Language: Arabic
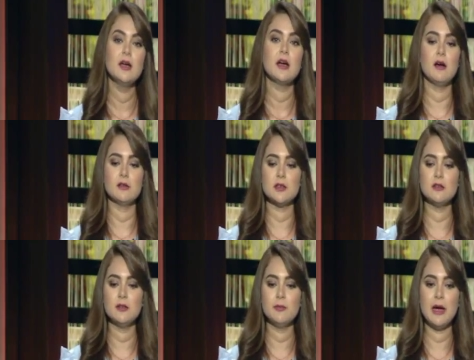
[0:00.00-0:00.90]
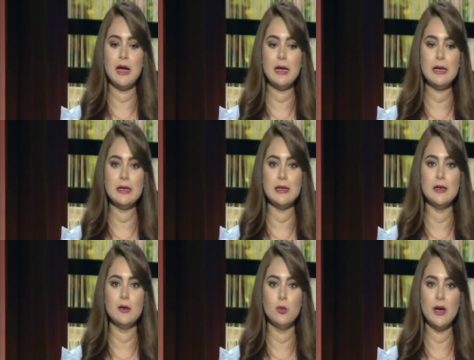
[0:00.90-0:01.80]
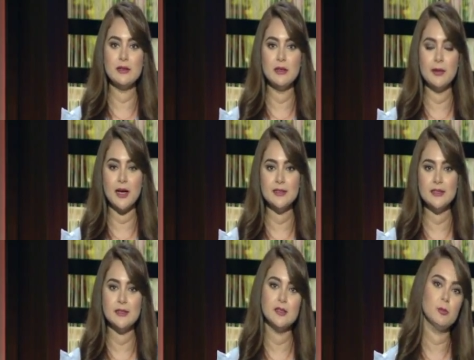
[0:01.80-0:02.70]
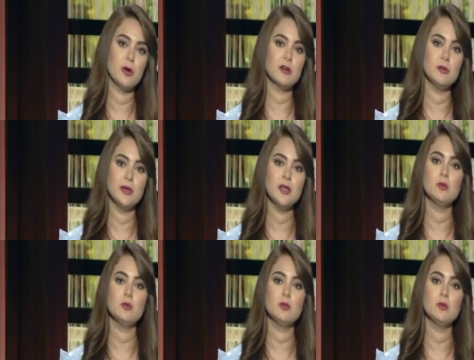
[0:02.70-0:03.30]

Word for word: خاصة مع الوقت اللي بيعدي كتير بره البيت